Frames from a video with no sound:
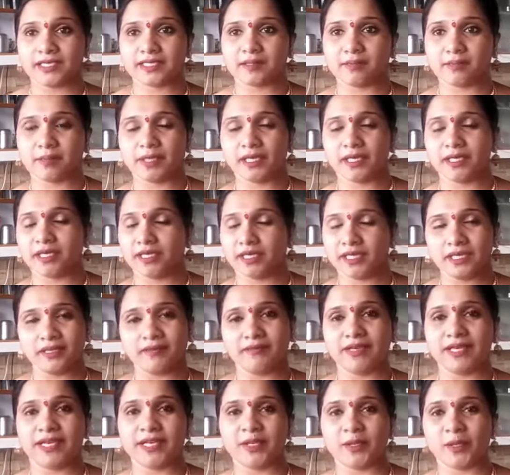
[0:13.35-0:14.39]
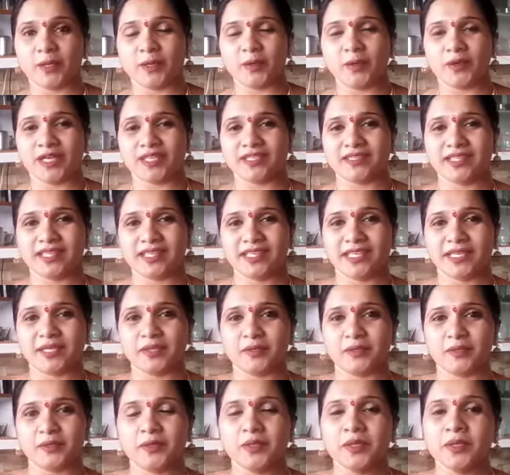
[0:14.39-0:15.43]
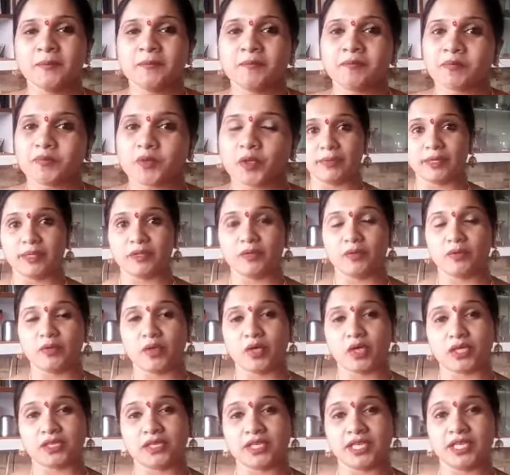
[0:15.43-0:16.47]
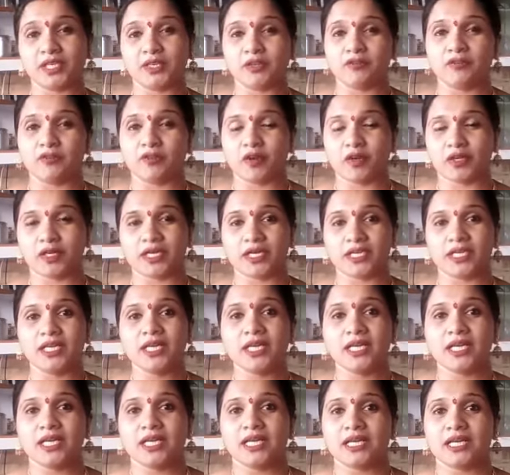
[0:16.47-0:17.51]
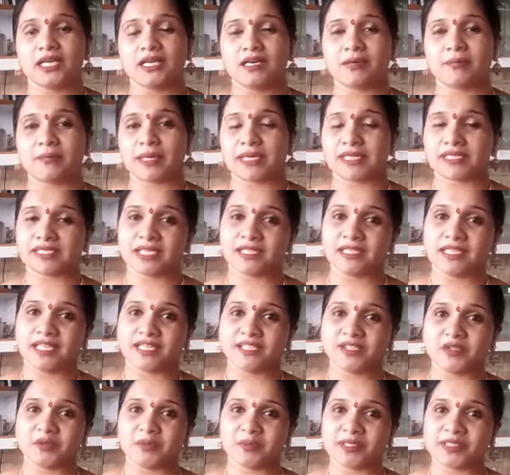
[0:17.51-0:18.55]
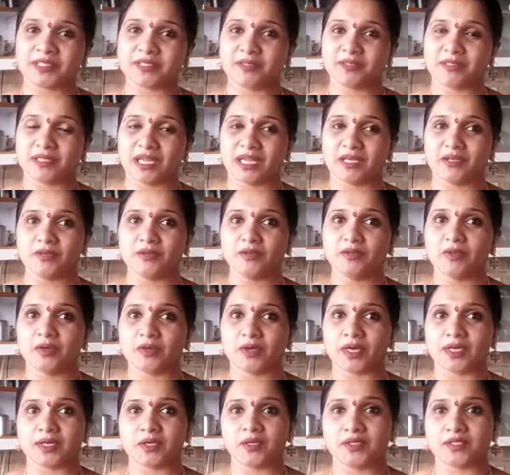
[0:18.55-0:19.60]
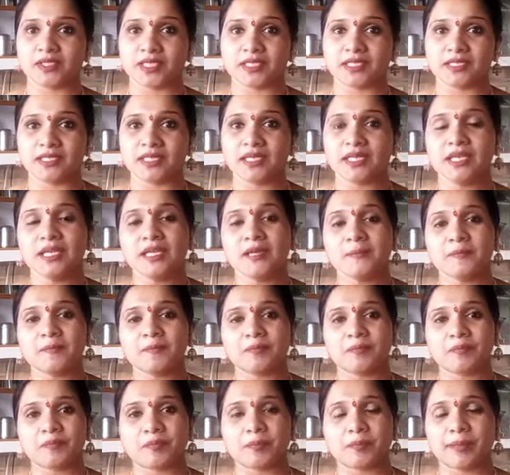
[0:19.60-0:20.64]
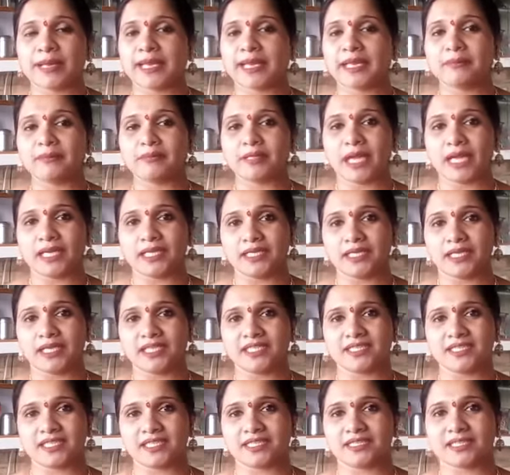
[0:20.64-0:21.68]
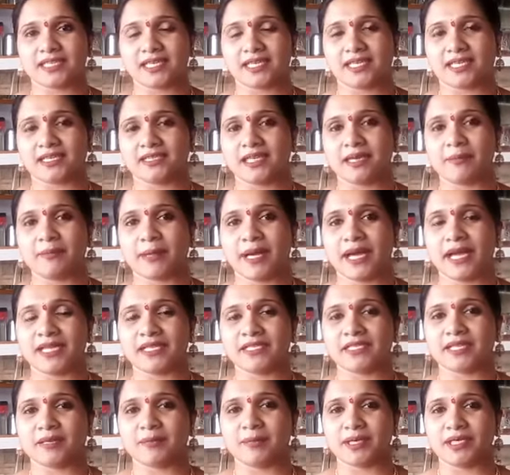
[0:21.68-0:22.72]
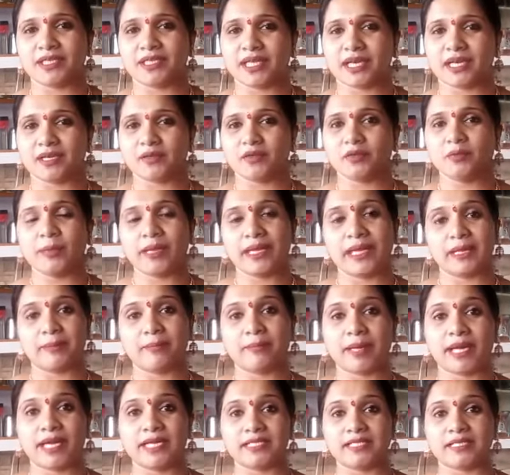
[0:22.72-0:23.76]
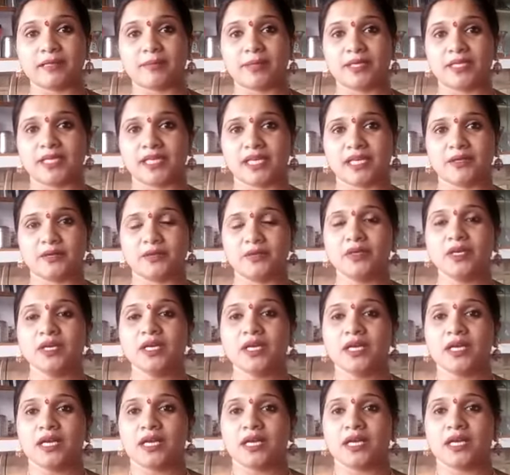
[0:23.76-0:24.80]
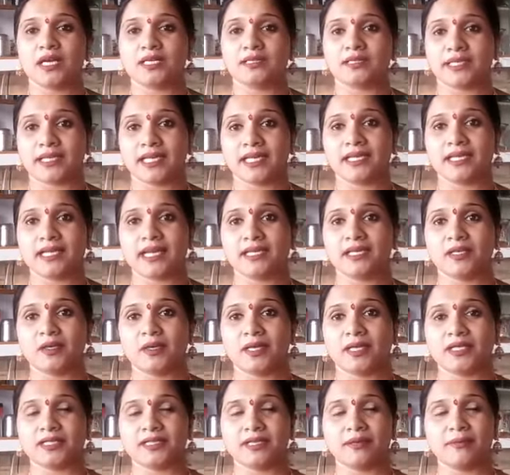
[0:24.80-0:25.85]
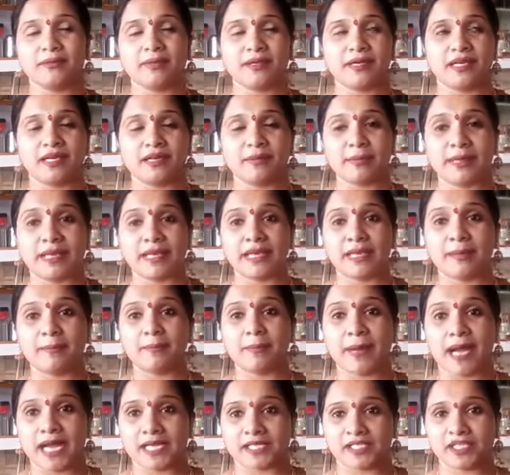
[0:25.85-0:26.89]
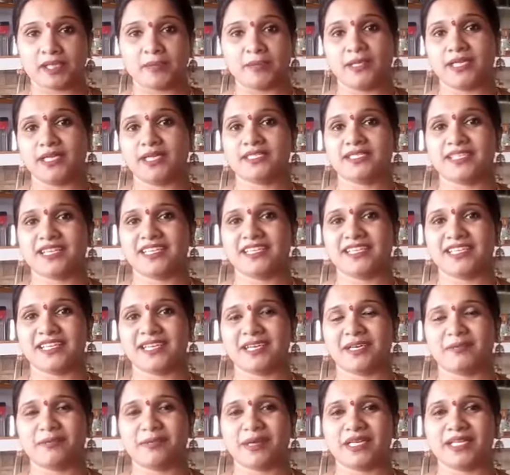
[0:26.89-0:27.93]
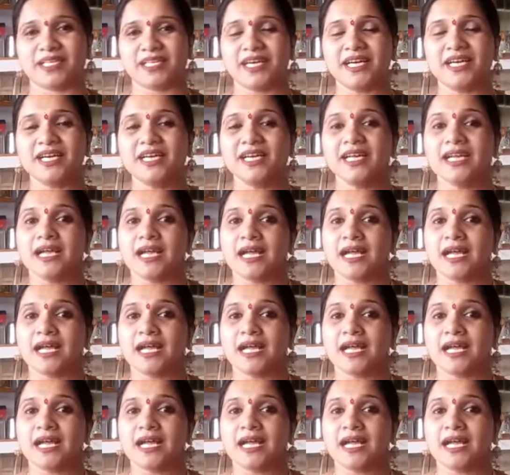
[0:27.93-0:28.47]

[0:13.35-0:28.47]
రెసిపీ uh, ఈ వీడియోలో అయితే నేను నేను మీకు ఒక త్రీ టు ఫోర్ ప్రసాదాలు చూపిస్తున్నాను ఒకటి వచ్చేసి బెల్లం తాలికలు చేస్తారు కదా పాయసం అంటారు బెల్లం పాయసం అంటారు తెలంగాణలో అయితే బెల్లం పాశం అనేసి అంటారనమాట